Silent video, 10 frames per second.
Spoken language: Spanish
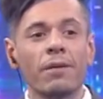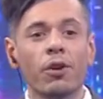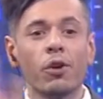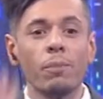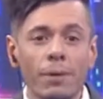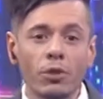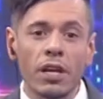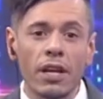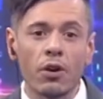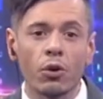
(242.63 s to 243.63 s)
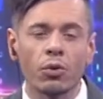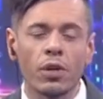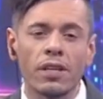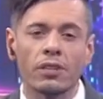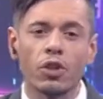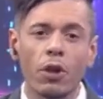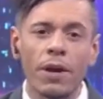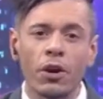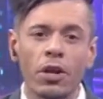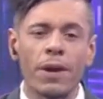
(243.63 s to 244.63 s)
Rompemos el hielo con ustedes, Sol
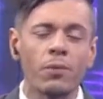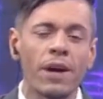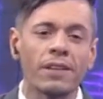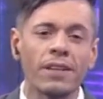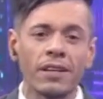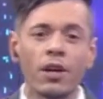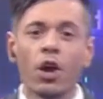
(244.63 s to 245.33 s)
Mengón y Manu Martín.